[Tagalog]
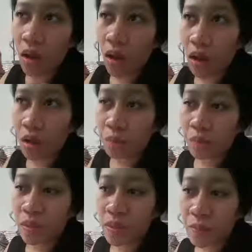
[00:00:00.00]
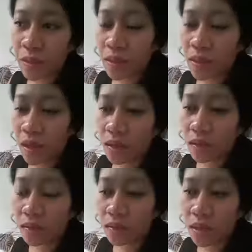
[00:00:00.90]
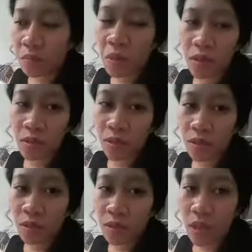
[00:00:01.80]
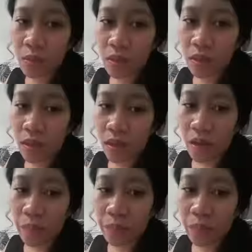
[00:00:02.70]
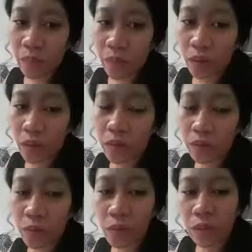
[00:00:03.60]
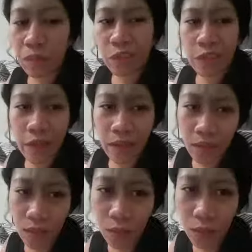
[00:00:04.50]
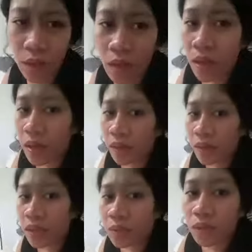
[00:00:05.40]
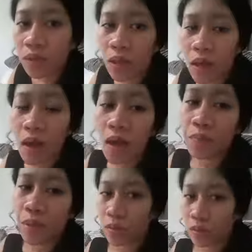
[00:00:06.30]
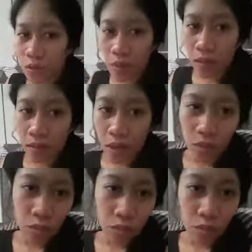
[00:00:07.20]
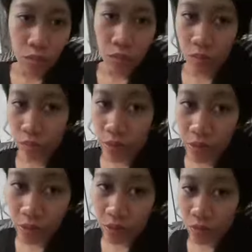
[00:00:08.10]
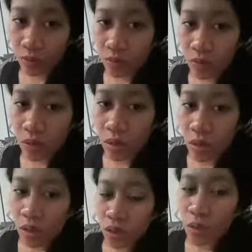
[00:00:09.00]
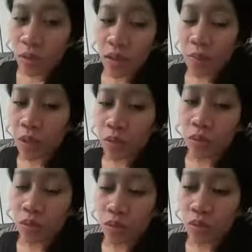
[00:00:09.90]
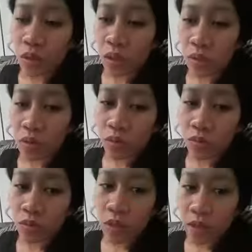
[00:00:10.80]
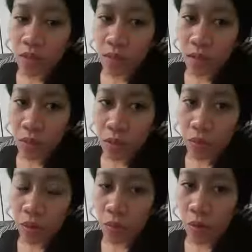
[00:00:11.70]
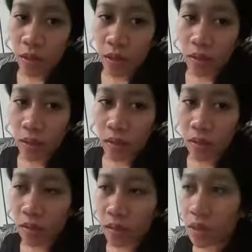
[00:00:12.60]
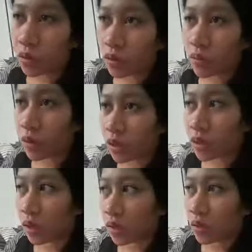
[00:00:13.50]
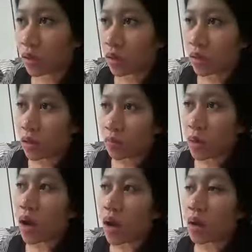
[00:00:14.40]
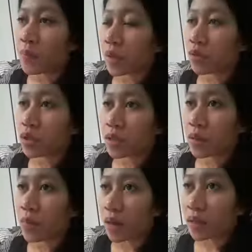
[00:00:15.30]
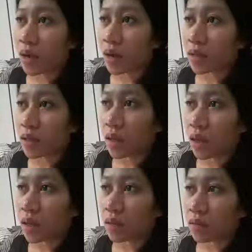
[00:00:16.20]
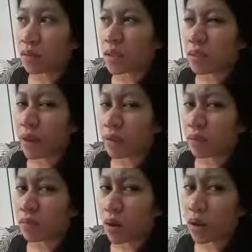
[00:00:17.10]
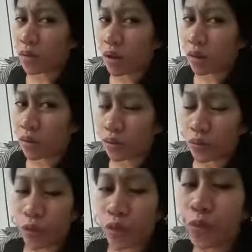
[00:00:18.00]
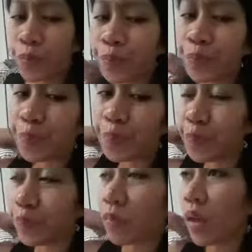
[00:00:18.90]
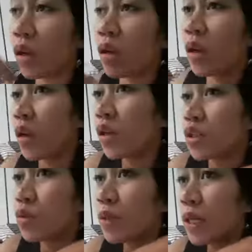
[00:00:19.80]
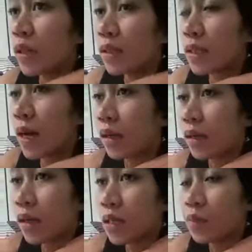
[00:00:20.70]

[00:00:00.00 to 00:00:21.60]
Um, sabi nila, sa mga search ko, sabi nila, um, ano daw, wala naman daw case yun. Hindi naman daw nakakaapekto sa bata yung radiation nun. So, hindi naman ako, nung nag-ano ako nun guys, hindi naman ako nag-worry na, hindi ako nag-worry na makakaapekto siya sa bata kasi slight lang daw at ang ano noon. So, wala lang sa akin guys.